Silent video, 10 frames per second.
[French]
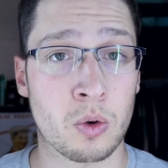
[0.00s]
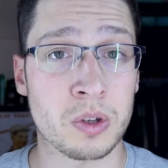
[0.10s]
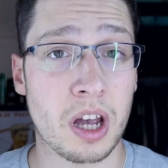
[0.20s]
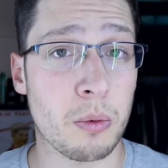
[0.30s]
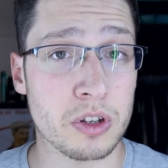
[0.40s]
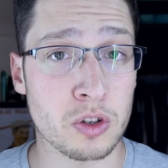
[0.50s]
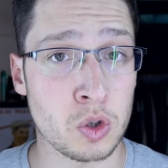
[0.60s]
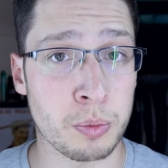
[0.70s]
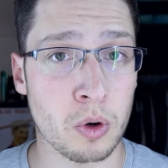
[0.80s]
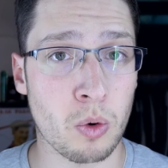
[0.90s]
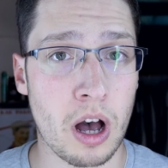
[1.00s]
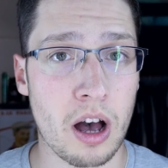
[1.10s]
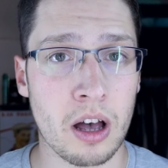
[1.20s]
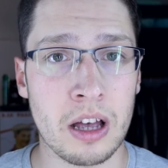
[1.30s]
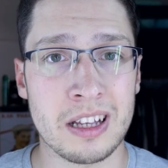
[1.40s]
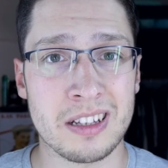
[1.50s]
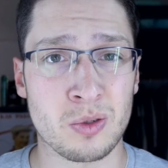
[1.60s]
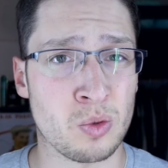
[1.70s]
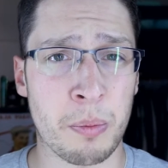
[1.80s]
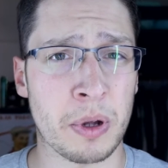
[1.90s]
Contrairement à ce que tu peux croire,
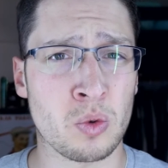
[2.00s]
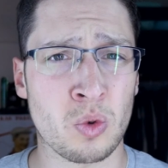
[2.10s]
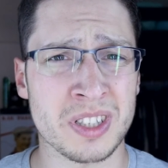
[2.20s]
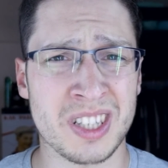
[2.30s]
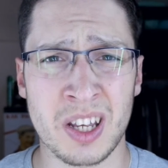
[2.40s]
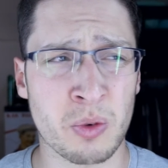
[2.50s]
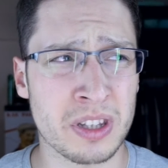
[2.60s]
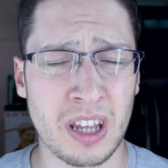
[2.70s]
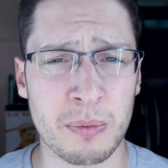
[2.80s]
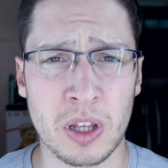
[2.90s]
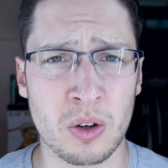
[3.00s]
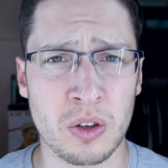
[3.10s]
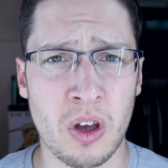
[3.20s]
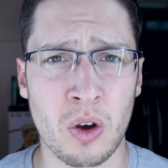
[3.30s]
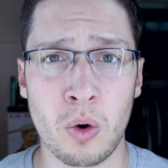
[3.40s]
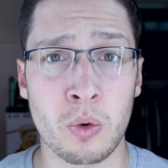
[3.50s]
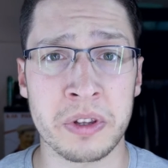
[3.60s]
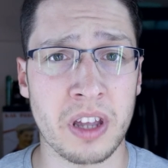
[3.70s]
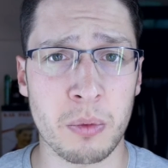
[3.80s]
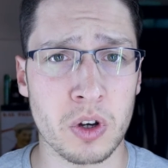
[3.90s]
tu dois pas du tout installer QuickTime Decoder ou
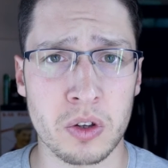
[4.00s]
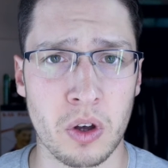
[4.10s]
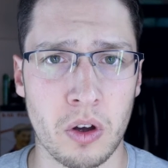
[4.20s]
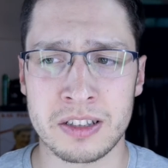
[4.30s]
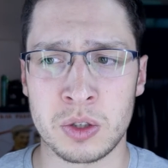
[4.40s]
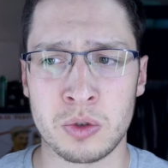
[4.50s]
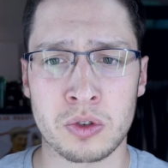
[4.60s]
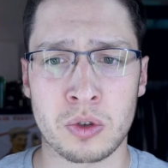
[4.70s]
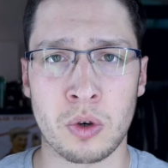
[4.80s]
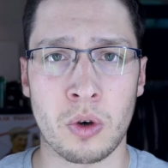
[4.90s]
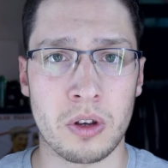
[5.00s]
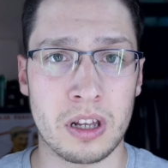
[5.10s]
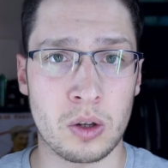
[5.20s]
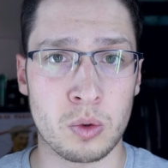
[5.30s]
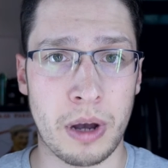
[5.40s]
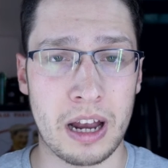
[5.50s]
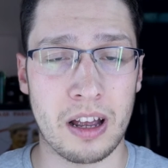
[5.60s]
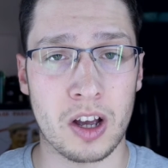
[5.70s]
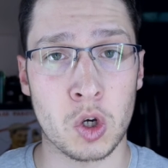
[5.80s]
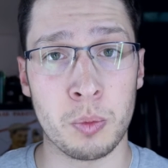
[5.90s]
QuickTime Encoder. C'est juste qu'il a du mal
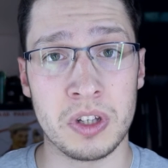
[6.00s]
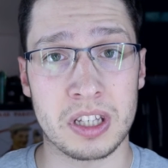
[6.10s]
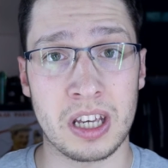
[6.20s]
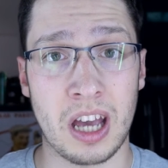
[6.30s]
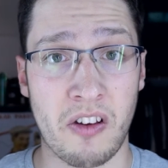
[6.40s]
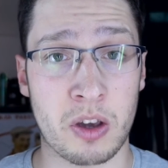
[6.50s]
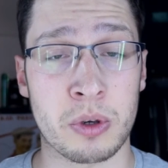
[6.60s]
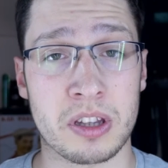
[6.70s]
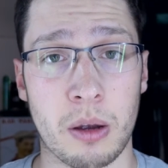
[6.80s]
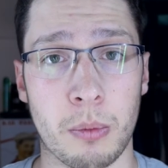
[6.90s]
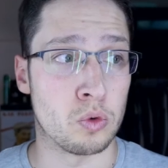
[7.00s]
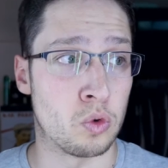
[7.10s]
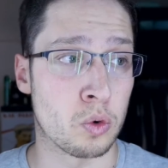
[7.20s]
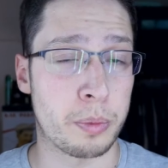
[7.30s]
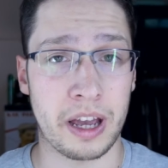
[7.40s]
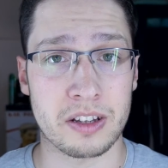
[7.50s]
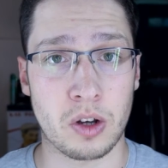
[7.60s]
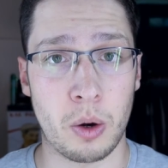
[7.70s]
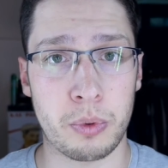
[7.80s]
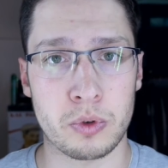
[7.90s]
à communiquer avec QuickTime. Donc par
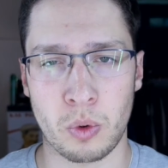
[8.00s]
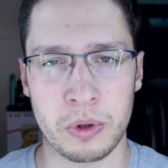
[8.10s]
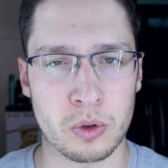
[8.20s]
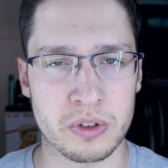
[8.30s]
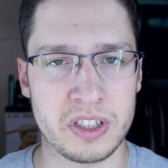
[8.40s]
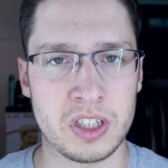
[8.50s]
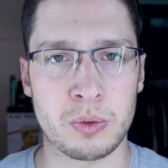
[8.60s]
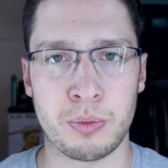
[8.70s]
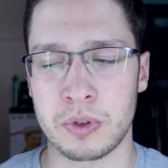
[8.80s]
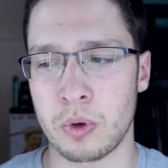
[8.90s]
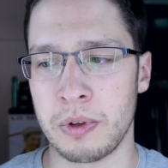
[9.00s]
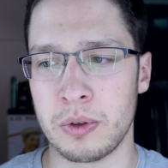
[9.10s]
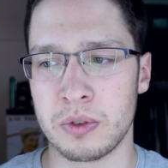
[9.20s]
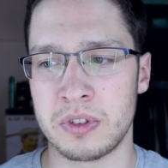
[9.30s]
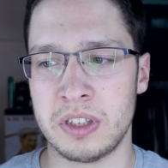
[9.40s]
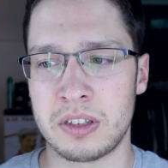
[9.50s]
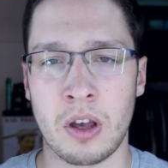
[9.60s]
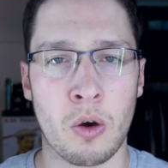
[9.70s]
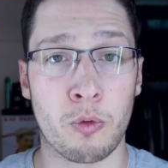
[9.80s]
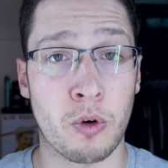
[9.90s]
exemple, sur Windows 10, puisque Windows 10
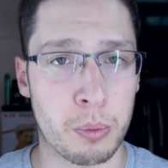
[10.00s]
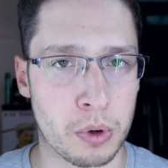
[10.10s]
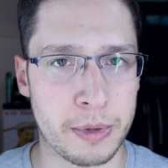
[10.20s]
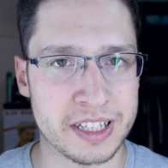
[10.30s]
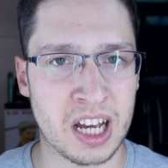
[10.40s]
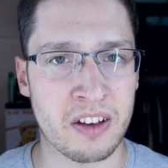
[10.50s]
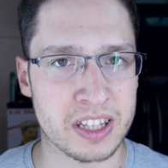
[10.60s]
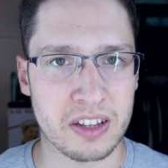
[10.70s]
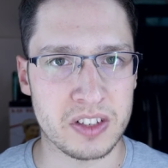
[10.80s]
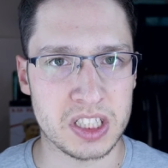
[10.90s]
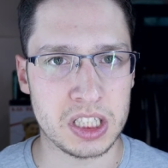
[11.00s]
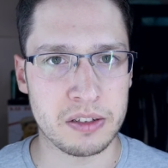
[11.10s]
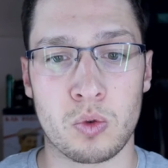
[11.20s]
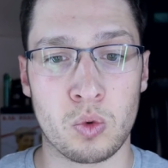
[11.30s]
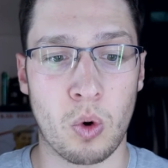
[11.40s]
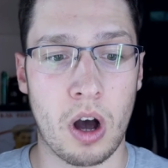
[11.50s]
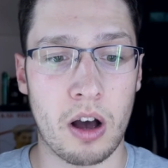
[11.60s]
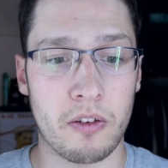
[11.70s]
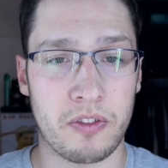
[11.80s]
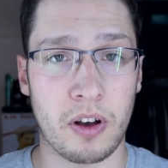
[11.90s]
faut un peu le bazar avec DaVinci, tu
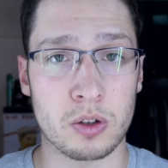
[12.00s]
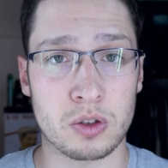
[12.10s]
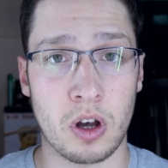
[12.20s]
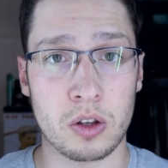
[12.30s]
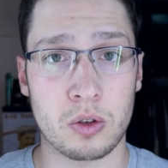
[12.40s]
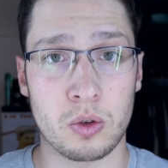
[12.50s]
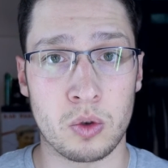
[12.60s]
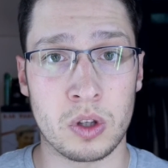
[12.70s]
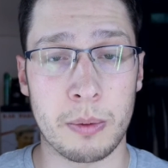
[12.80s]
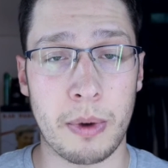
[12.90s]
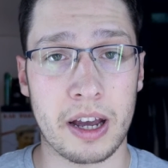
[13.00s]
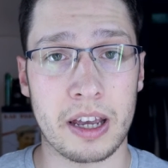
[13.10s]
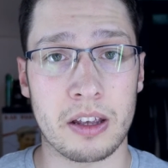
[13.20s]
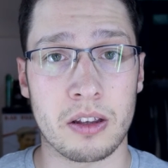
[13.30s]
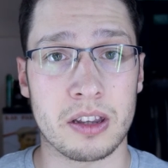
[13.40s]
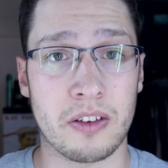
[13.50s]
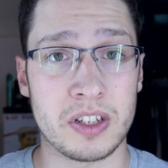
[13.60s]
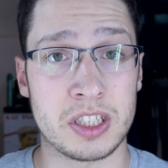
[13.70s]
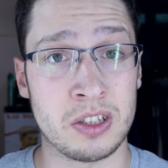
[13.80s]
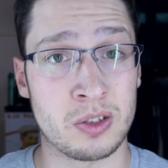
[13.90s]
dois faire en sorte de démarrer
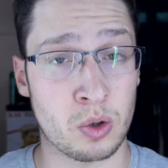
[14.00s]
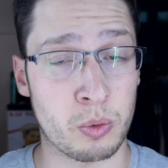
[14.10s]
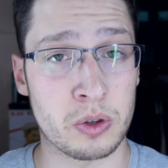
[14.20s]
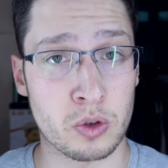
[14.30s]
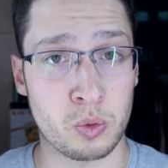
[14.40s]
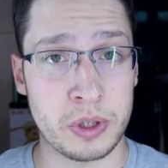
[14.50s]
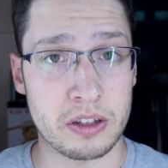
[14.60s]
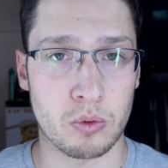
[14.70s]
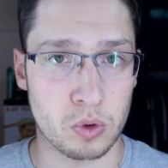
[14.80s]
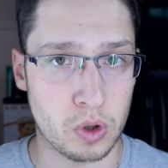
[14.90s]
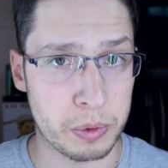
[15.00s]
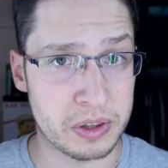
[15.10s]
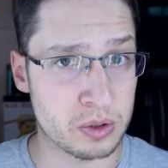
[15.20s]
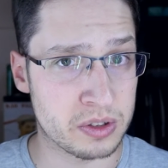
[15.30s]
DaVinci sur Windows 8, donc dans Windows